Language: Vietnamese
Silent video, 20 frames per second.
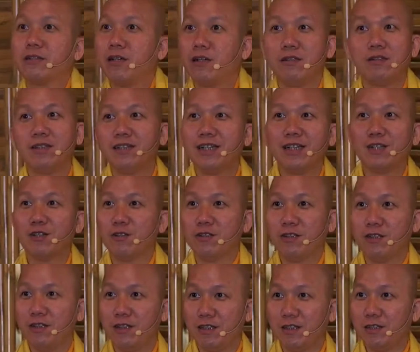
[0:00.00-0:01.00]
nó tự nhiên đang ngồi
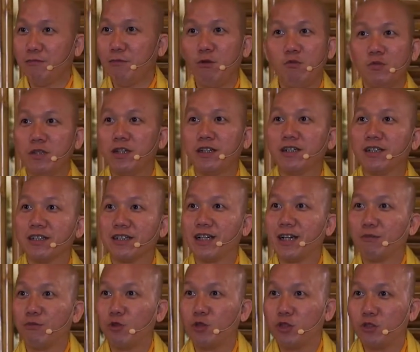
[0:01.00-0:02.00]
thiền cái bung chân
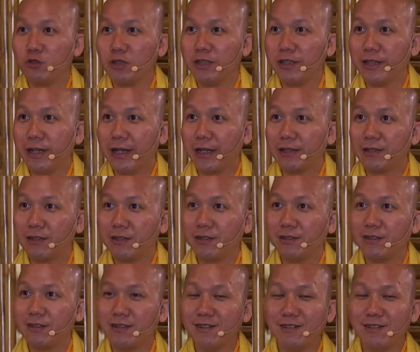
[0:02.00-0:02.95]
ra mua sầu riêng ăn chứ